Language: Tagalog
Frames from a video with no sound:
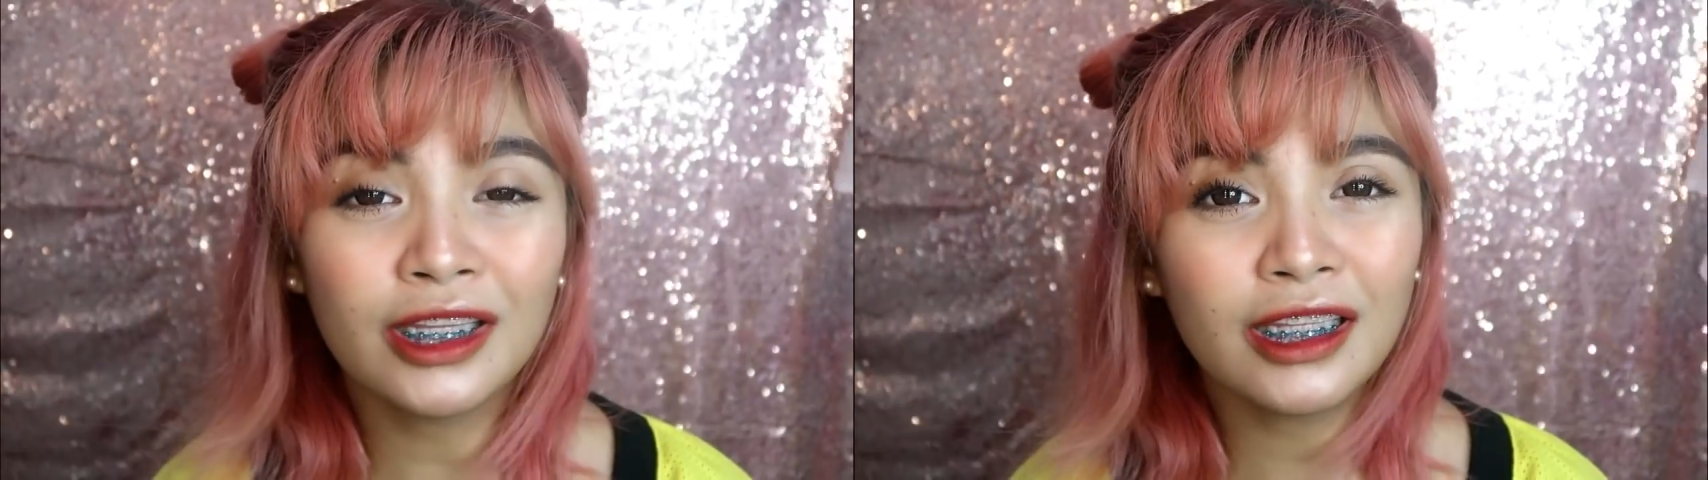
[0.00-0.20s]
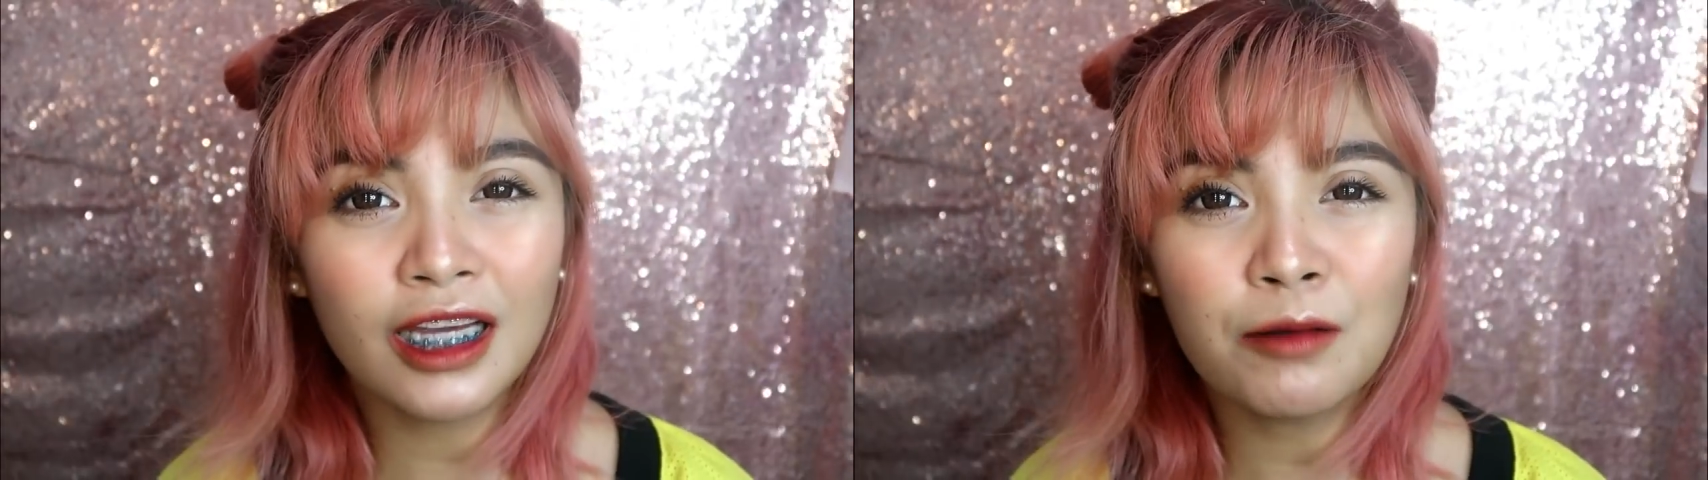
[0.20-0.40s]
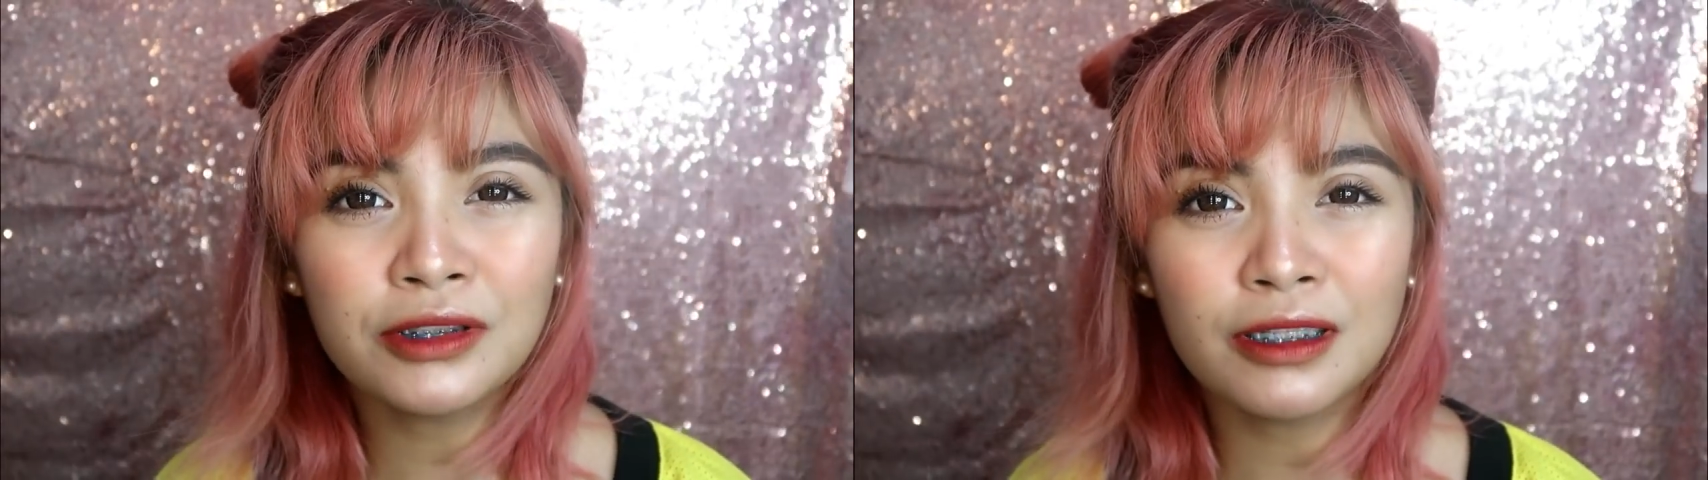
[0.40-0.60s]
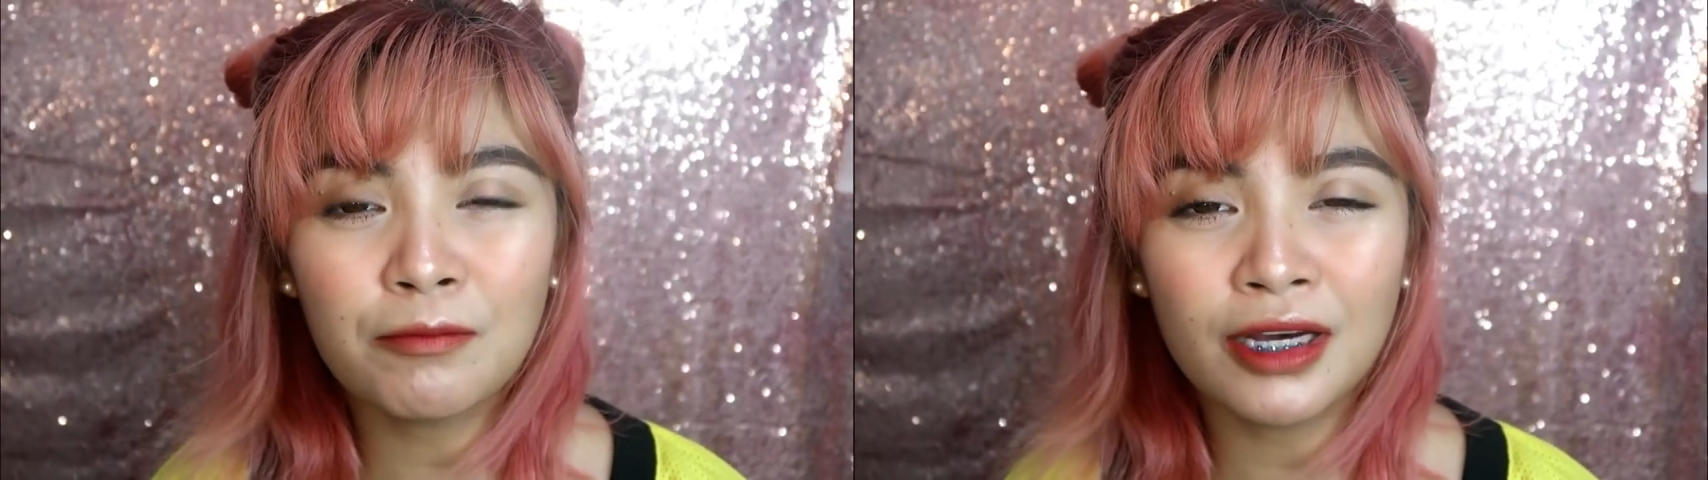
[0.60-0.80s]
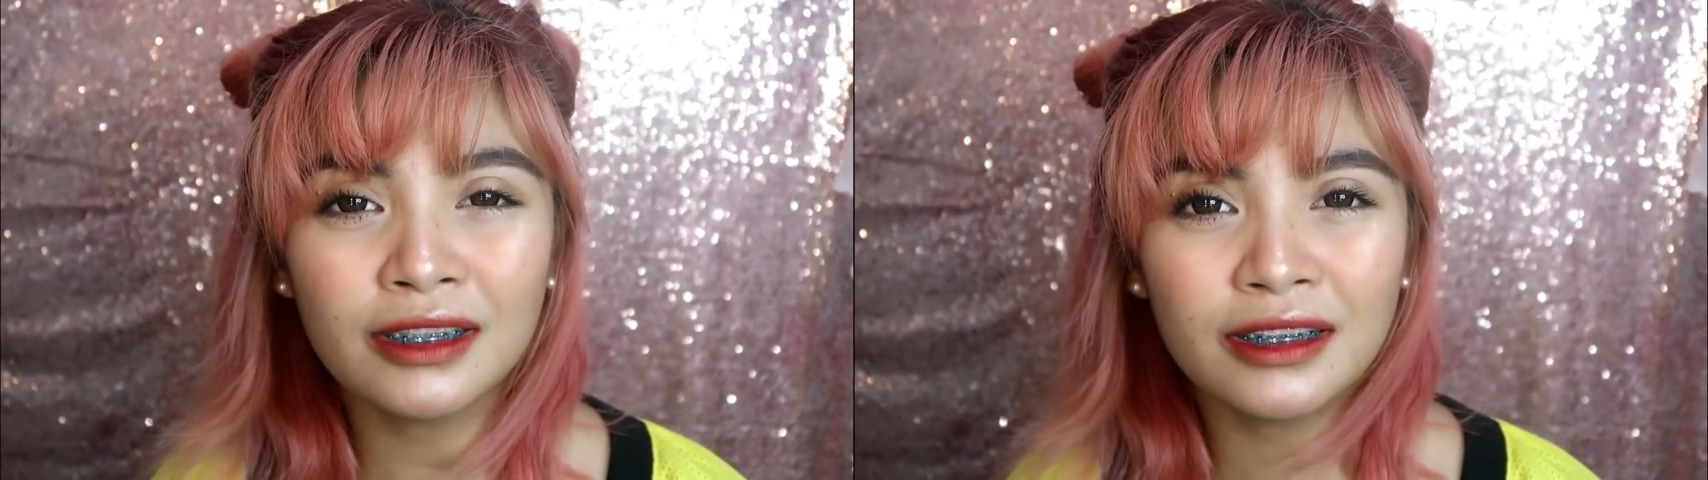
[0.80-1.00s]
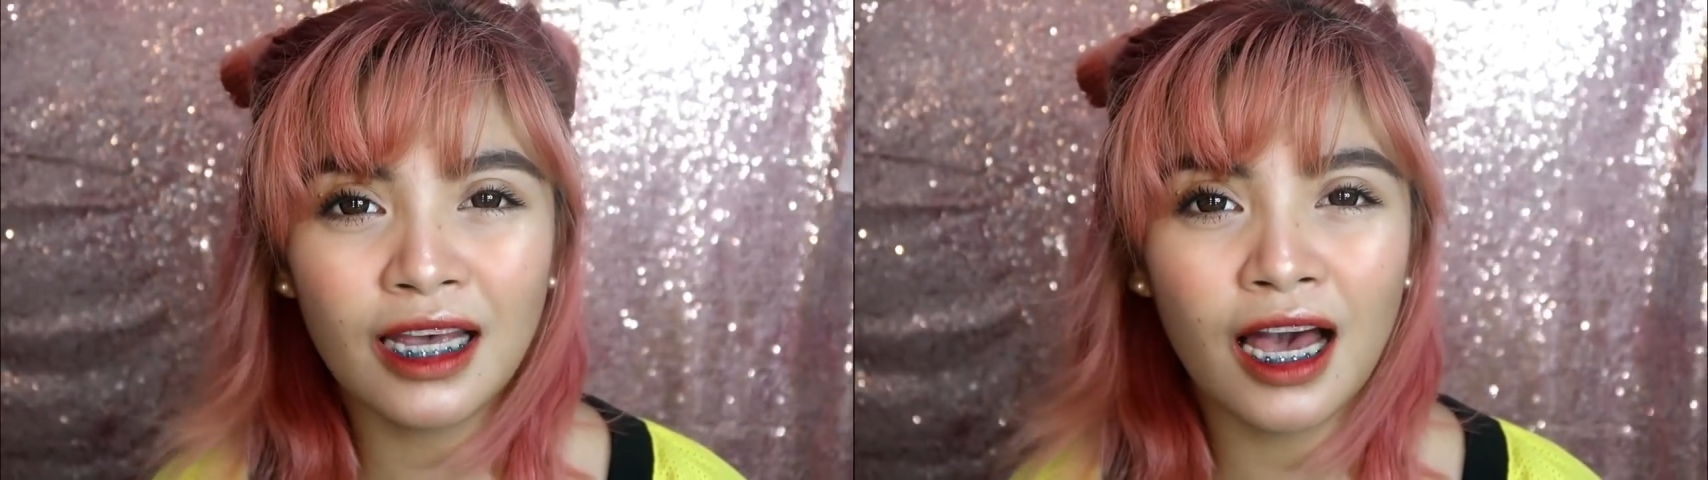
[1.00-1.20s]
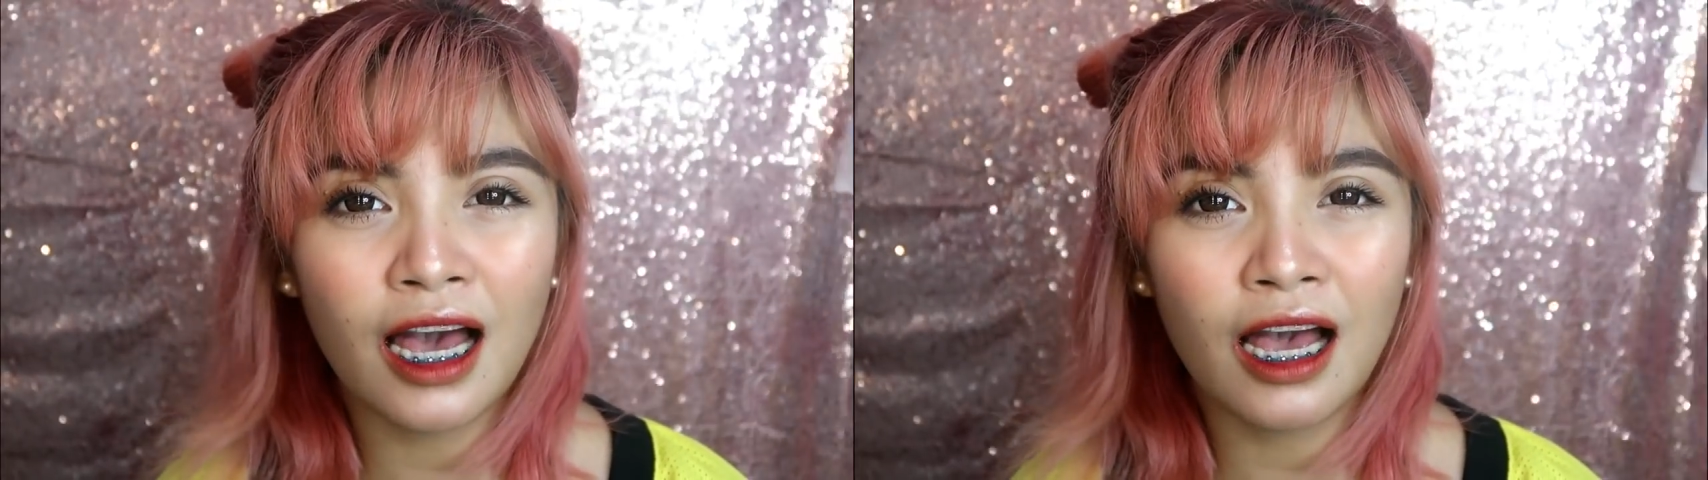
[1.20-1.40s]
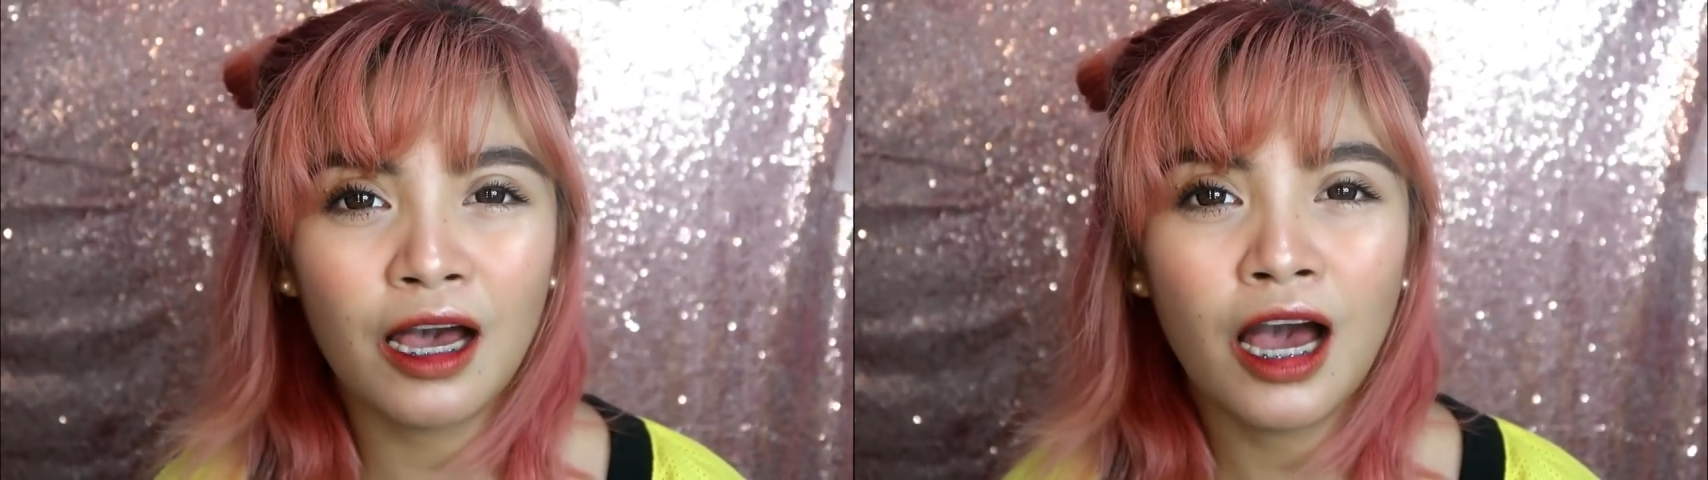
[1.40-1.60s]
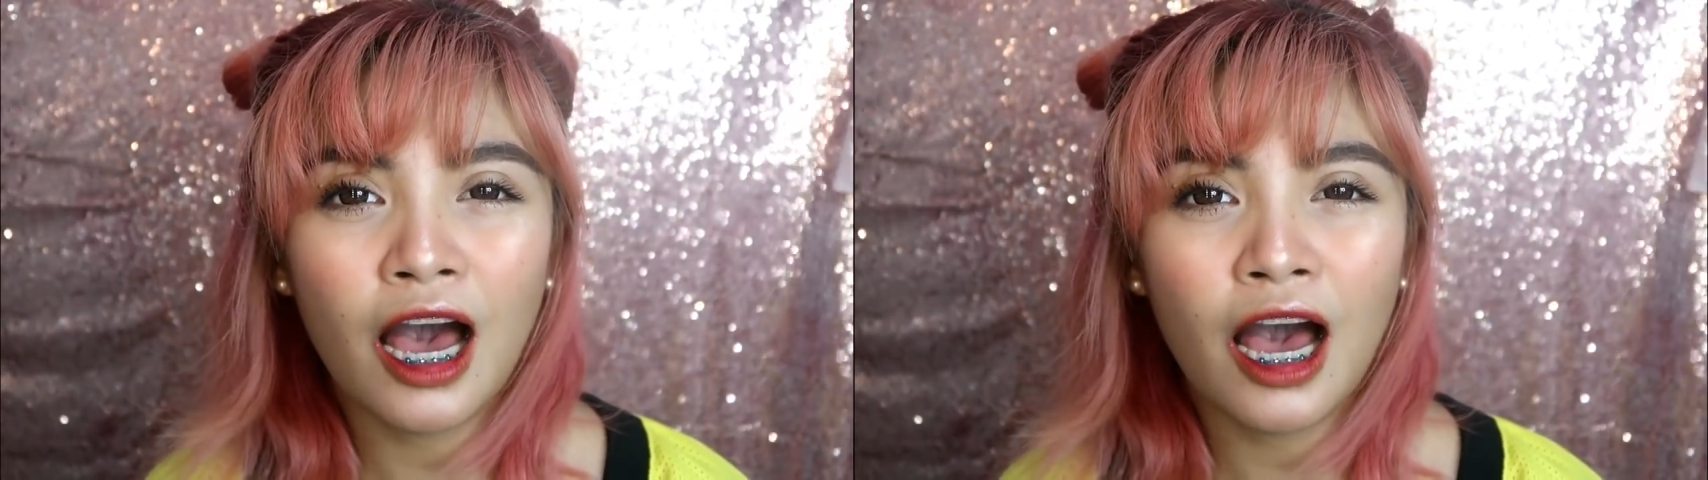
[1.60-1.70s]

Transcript: When it comes naman sa